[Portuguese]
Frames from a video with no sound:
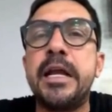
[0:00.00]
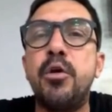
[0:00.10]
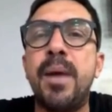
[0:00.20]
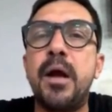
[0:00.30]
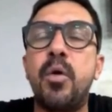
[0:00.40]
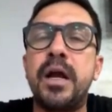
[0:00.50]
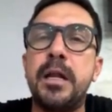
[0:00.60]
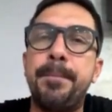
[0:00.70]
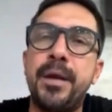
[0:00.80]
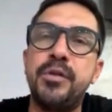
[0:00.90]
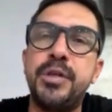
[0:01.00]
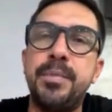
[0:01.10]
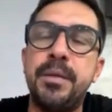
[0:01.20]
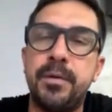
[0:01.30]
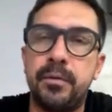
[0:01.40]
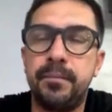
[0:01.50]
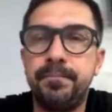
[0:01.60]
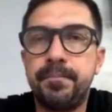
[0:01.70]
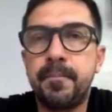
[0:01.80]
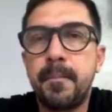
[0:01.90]
que ele não marcou aquele pênalti em mim.
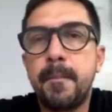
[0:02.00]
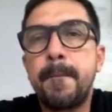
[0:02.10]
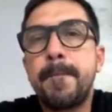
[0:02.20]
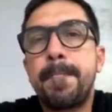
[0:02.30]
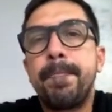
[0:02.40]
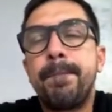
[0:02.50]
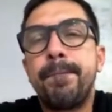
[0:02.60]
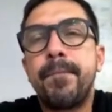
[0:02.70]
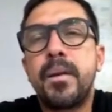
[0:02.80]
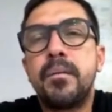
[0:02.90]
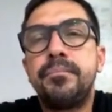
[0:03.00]
Mas,